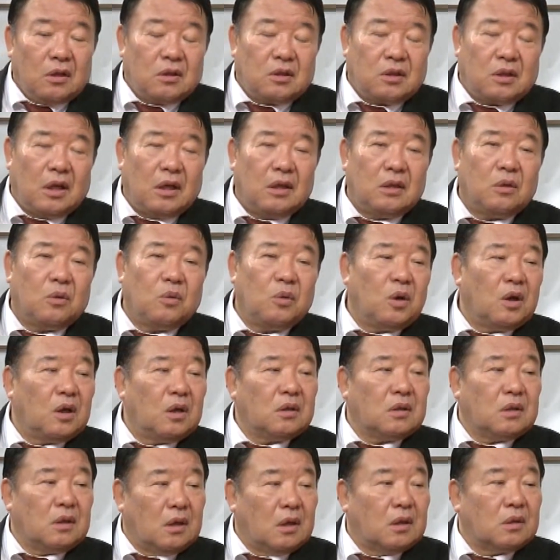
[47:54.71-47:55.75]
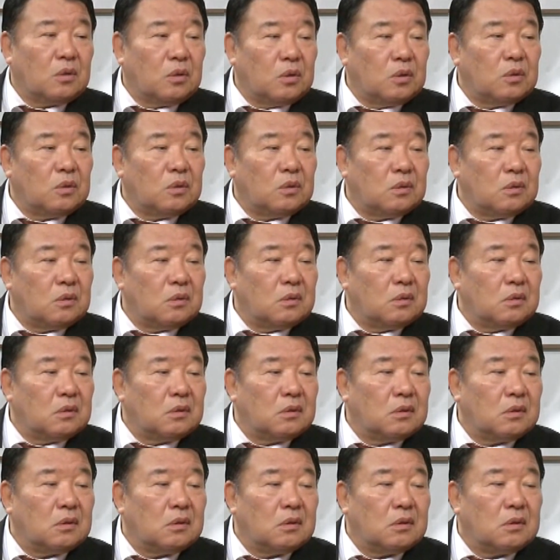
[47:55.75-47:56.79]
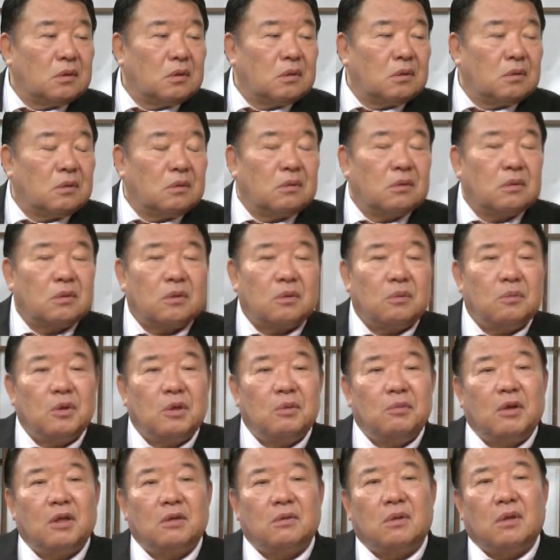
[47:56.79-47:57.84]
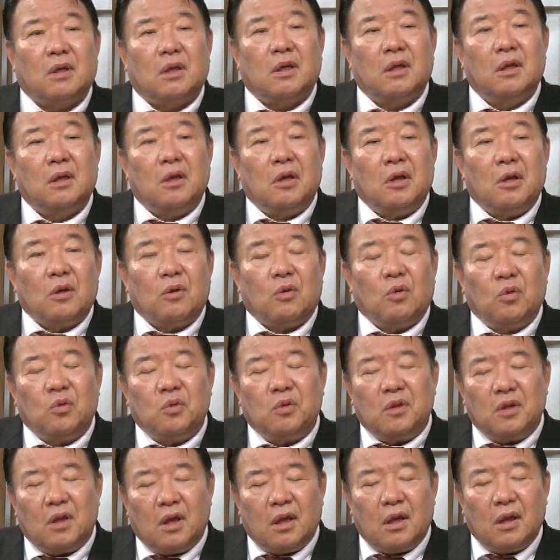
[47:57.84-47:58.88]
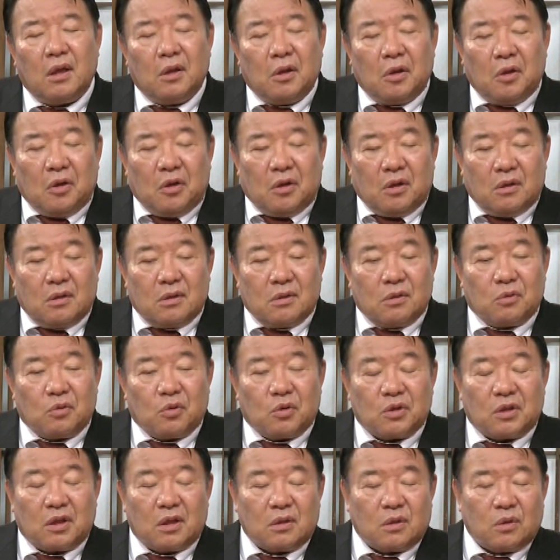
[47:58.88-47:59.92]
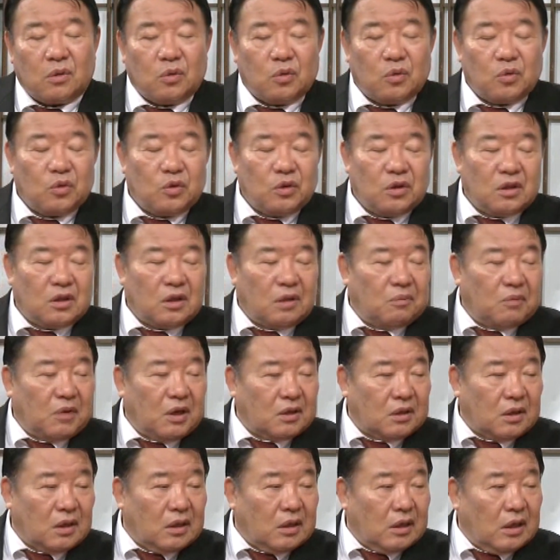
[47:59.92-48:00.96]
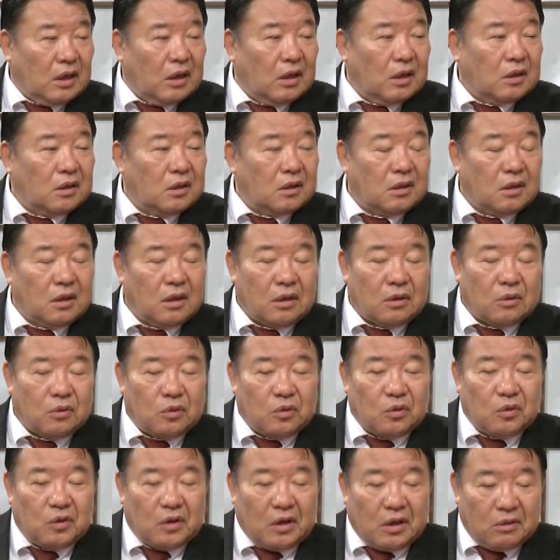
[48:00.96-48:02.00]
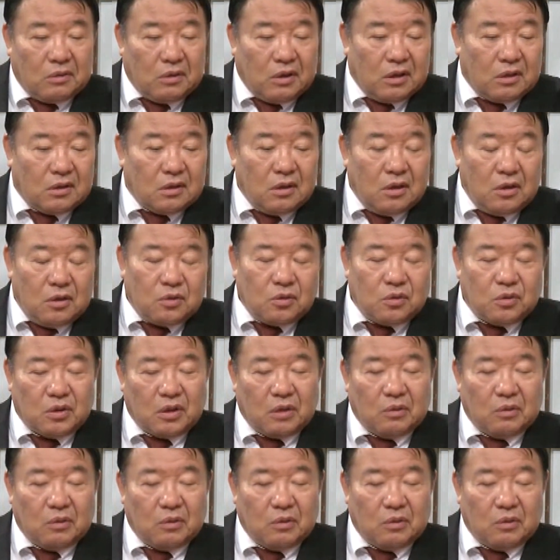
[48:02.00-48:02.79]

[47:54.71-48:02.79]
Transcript: 伝えてこなかったなといういや本当ですよね思いますね、えー、こんな俺たちのじいさんばあさんやあのあれは祖先